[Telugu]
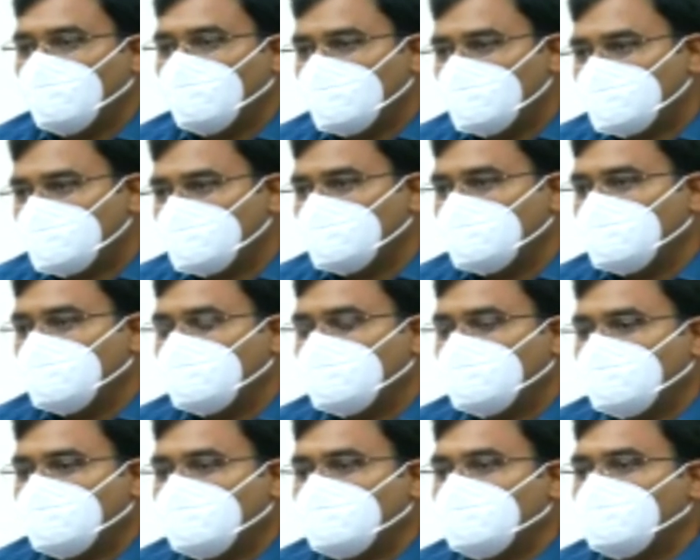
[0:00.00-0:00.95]
బోట్స్
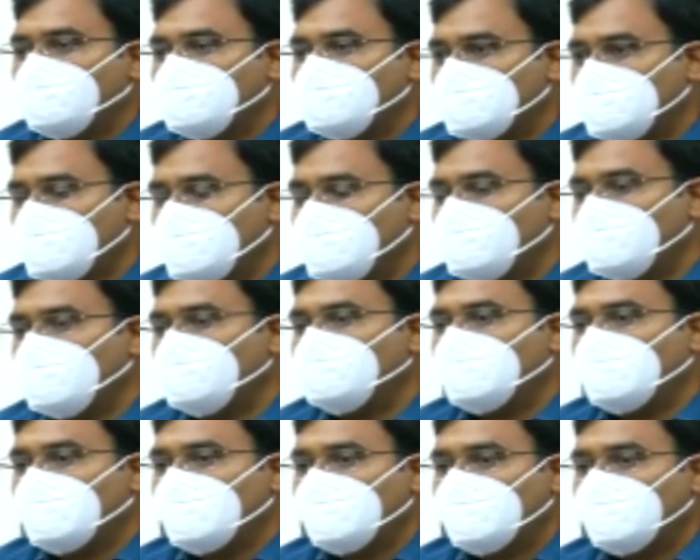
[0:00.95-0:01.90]
మొత్తం జిల్లా
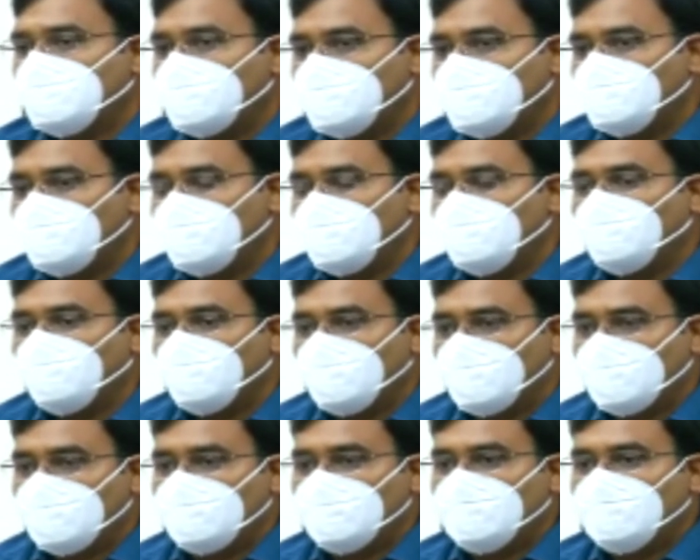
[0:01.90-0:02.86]
వ్యాప్తంగా
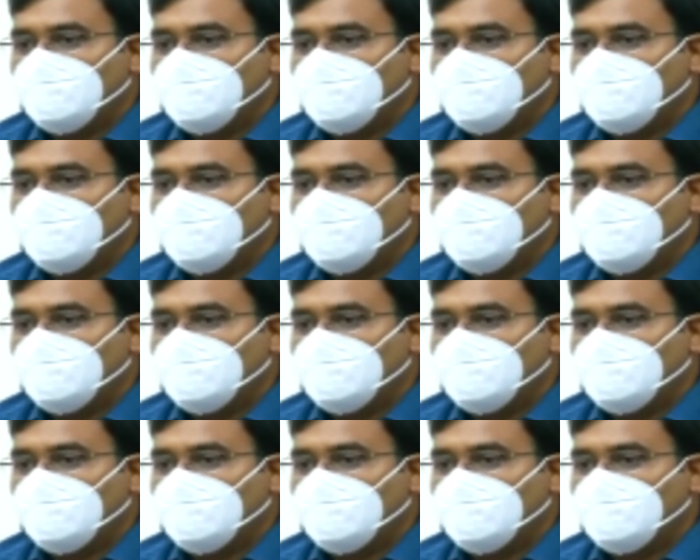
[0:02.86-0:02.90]
మనకున్న